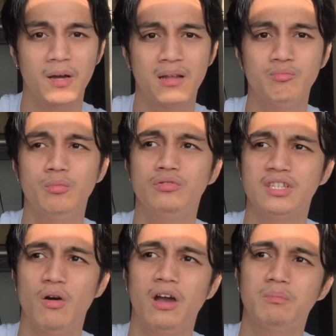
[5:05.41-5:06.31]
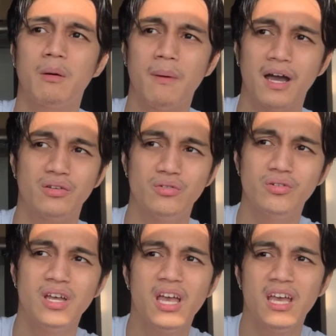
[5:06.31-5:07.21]
Parang pumuti ako kahit papano.
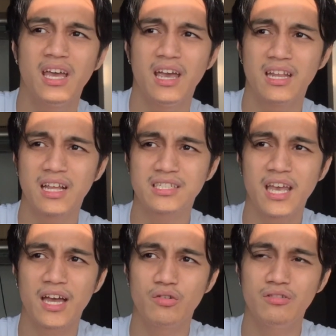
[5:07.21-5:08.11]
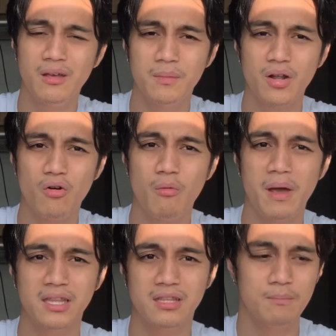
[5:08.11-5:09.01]
And kasi ano, hindi man ako
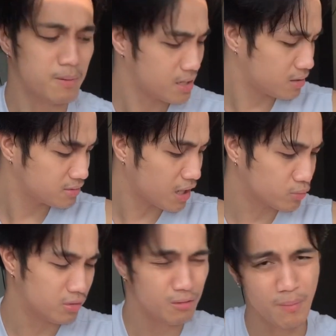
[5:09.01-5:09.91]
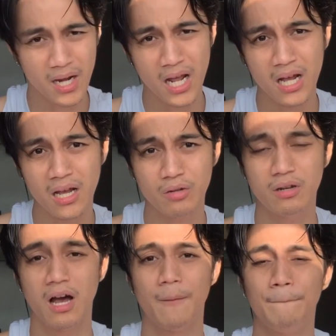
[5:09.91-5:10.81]
maitim. Parang sakto lang. Parang ano
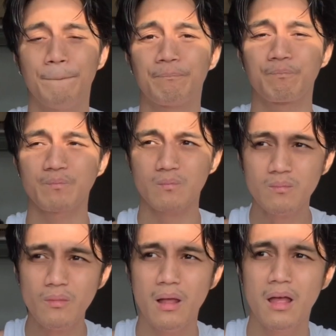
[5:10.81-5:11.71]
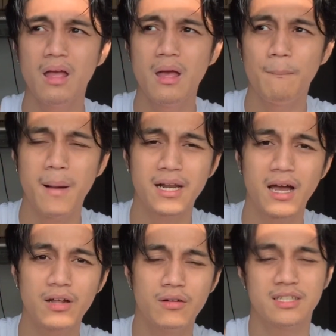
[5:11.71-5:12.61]
lang.
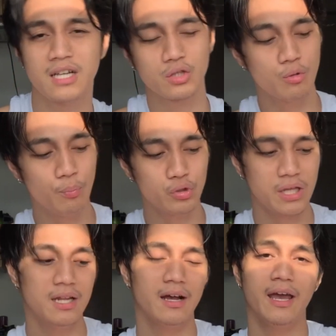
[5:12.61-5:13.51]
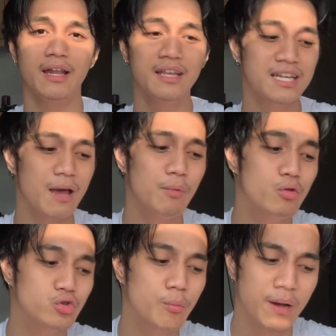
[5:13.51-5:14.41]
Parang ano lang. Saktong puti lang. And ginamit
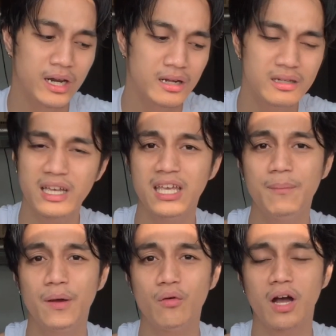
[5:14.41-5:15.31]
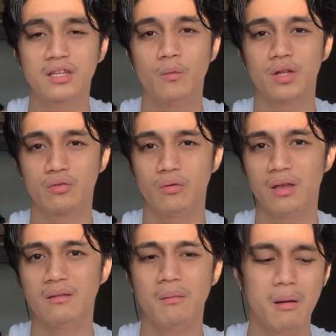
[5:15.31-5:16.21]
ko to parang nag-iiba yung katawan ko.
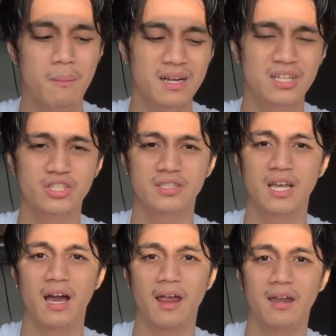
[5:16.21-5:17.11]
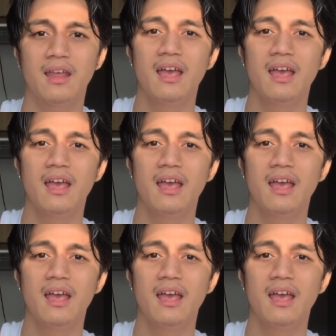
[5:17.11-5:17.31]
And namamalat siya sa akin.